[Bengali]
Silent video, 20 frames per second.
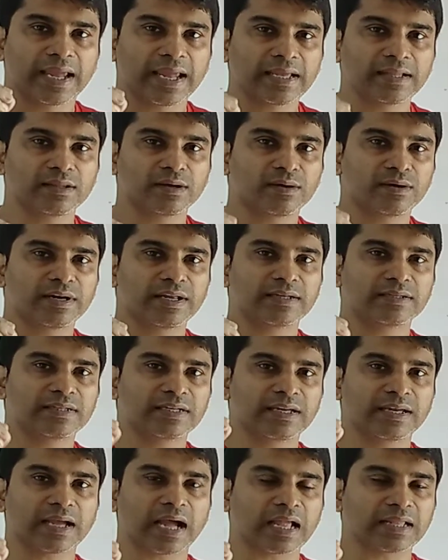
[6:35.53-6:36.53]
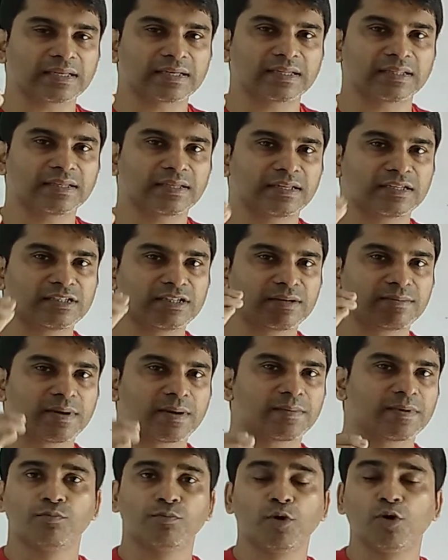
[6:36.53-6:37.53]
এই ধরনের যে আজকের দিনে
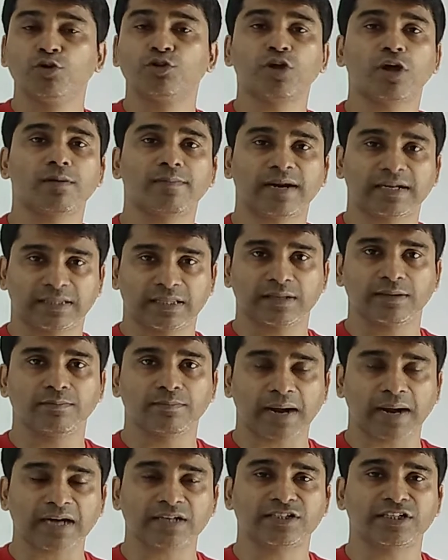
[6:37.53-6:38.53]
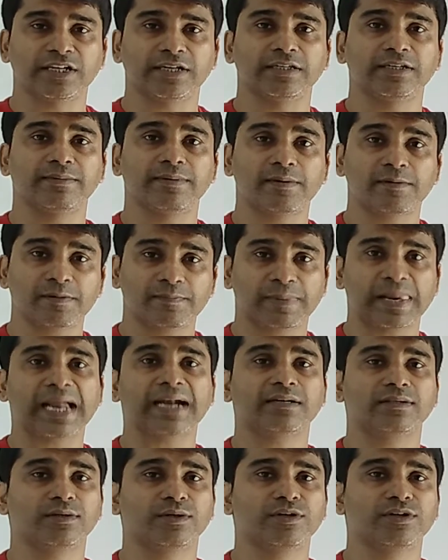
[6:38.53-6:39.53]
যেভাবে বহুতল বাড়তে বাড়ছে যেভাবে
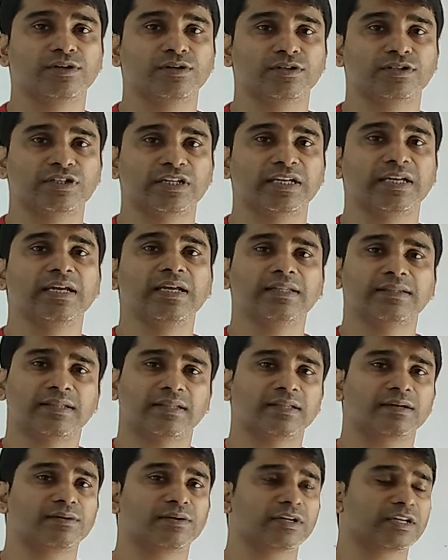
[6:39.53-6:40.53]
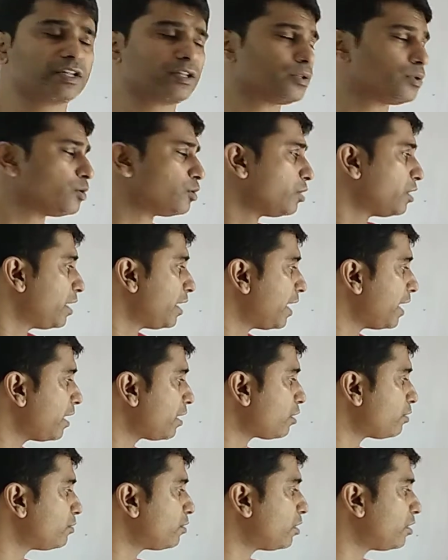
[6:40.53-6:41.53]
ফ্ল্যাট তৈরি হচ্ছে তাতে করে কিন্তু
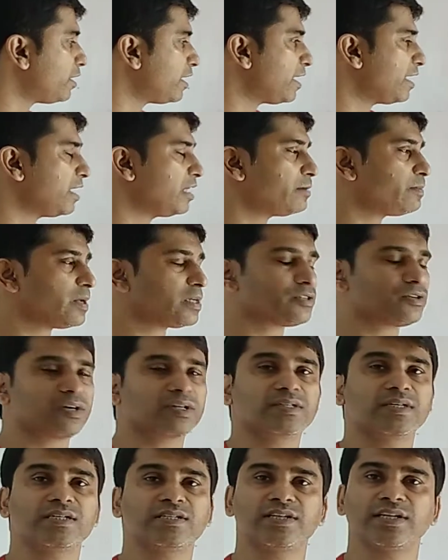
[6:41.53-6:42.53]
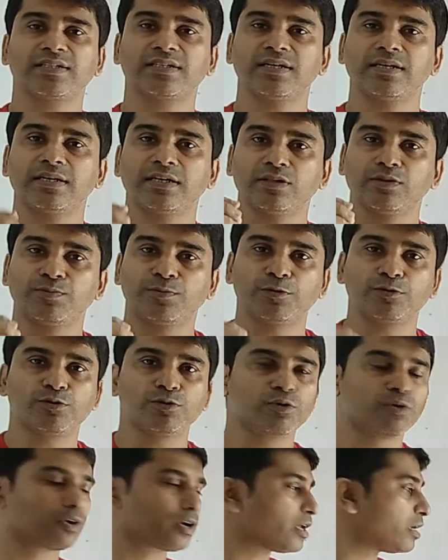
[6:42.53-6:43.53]
এইরকম ধরনের ইনফ্রাস্ট্রাকচার সেকশানে কিন্তু
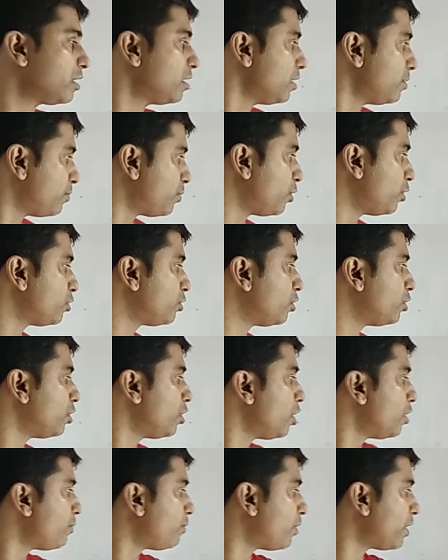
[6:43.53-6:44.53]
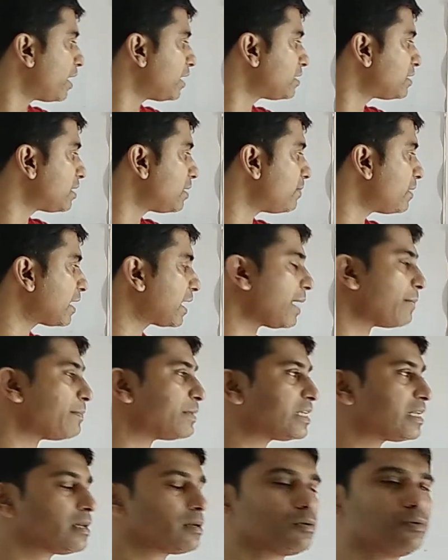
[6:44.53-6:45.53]
প্রচুর লোকের প্রয়োজন পরে আসছি আমরা
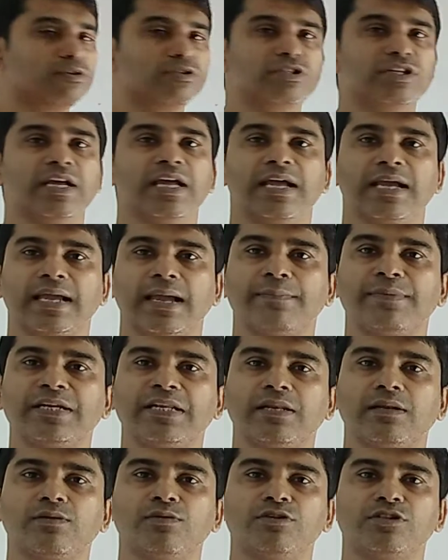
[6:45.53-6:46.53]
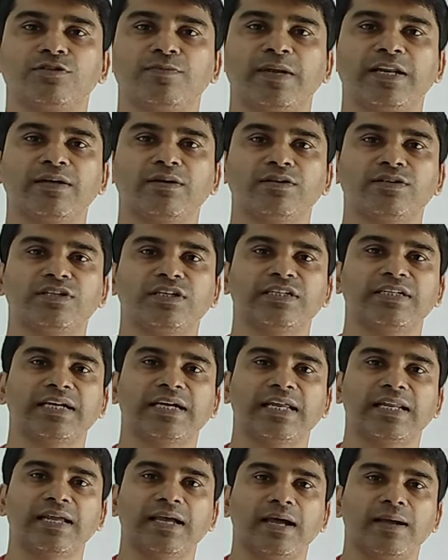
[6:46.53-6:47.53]
ক্যাপিটাল গুডস ক্যাপিটাল গুডস মানে হচ্ছে
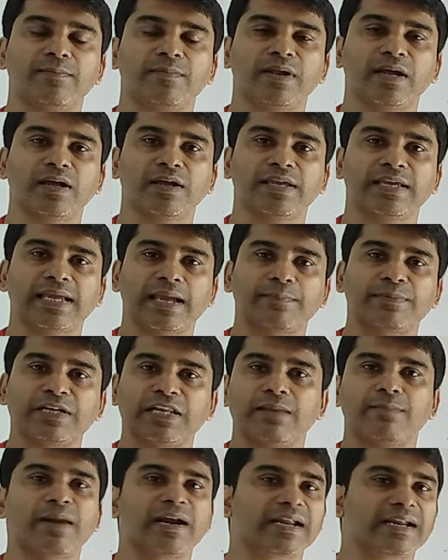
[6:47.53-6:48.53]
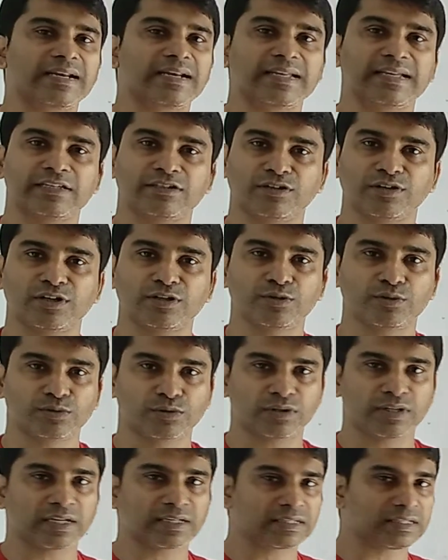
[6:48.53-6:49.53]
যেখানে আমরা এই ক্যাপিটাল মার্কেটিংয়ের সঙ্গে যুক্ত
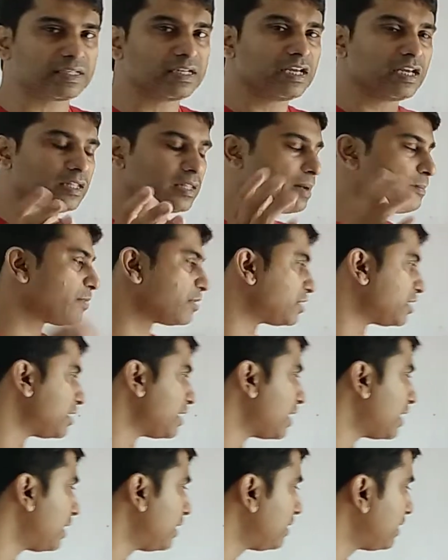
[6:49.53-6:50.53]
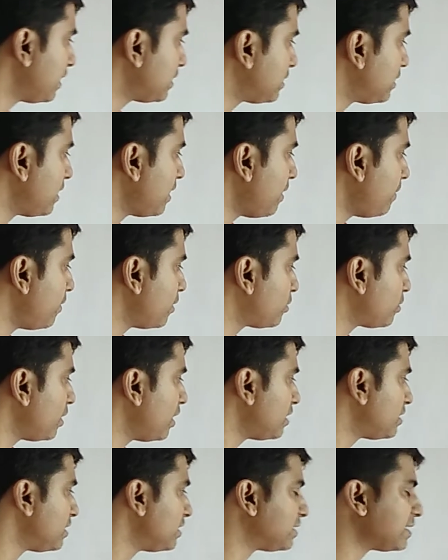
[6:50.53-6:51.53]
থাকছি তা আমরা সেই জায়গাটা যাচ্ছি না আমরা চলে
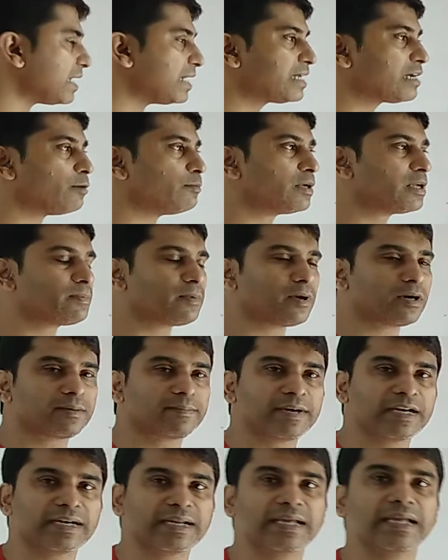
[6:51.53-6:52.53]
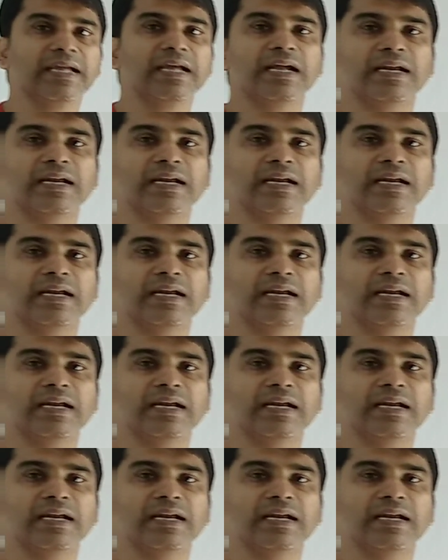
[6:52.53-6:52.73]
আসছি টেলিকম ডিপার্টমেন্টে